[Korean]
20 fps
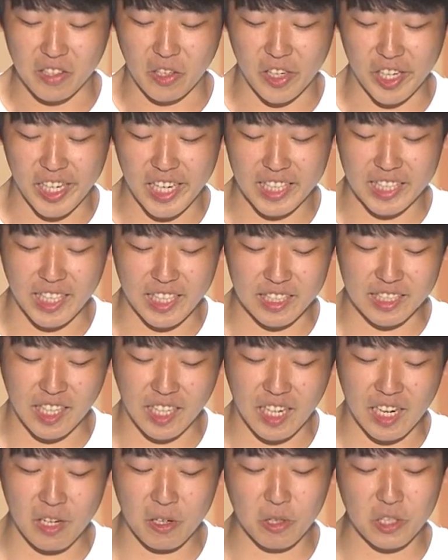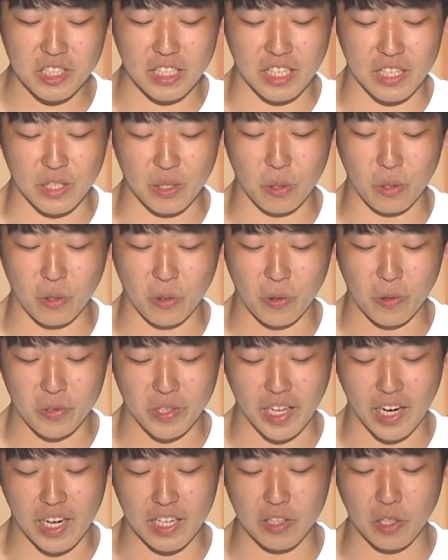너희가 나를 택한 것이 아니요
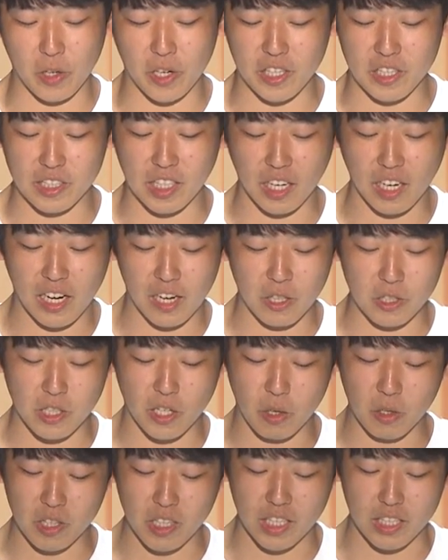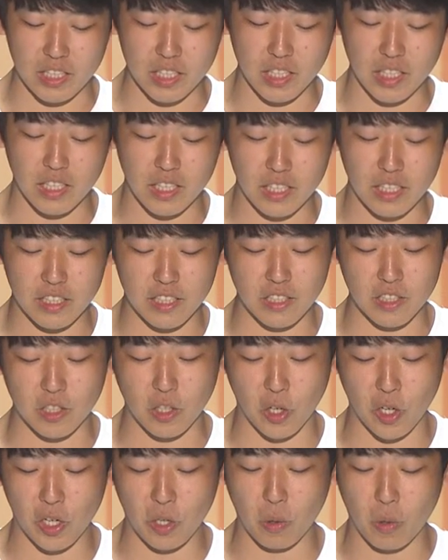내가 너희를 택하여 세웠나니 이는
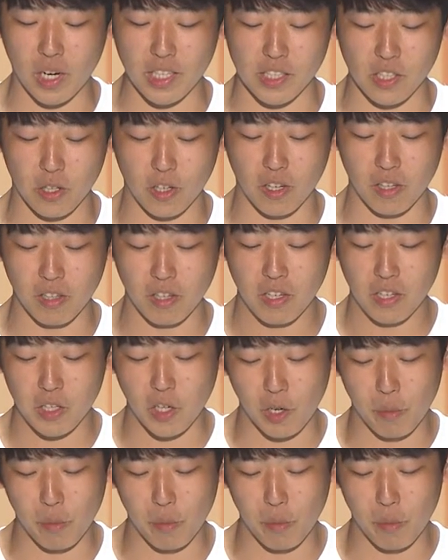너희로 가서